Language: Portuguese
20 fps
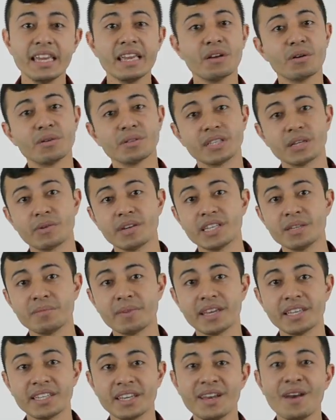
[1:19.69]
E
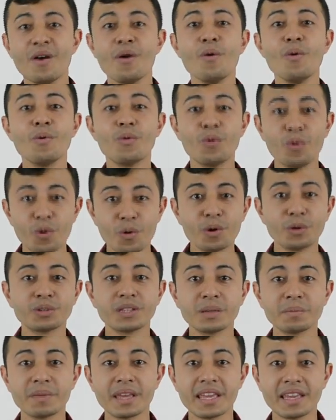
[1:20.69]
consequentemente o Google
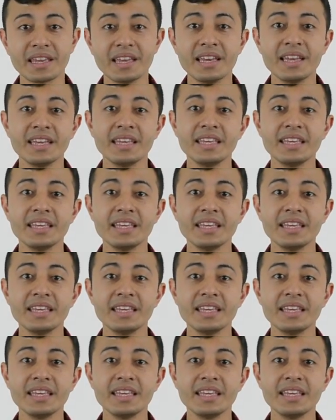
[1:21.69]
também.